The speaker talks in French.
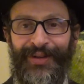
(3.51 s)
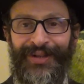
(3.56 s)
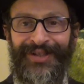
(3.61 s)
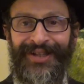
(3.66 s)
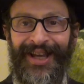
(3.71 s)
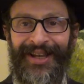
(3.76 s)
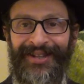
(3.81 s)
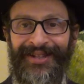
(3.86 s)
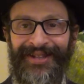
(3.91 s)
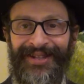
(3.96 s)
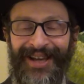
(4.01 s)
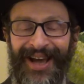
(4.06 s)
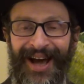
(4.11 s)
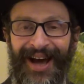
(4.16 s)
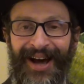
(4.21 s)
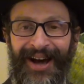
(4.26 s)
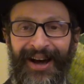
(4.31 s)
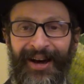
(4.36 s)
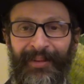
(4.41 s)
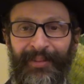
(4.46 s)
7
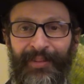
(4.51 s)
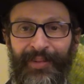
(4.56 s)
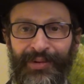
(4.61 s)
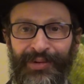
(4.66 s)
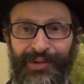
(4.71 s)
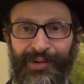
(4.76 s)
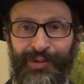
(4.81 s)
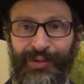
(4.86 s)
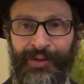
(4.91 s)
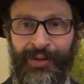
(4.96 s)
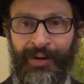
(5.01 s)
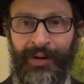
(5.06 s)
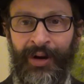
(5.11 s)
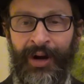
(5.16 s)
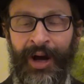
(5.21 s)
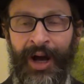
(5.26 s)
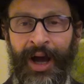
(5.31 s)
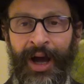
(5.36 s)
yard. bonjour.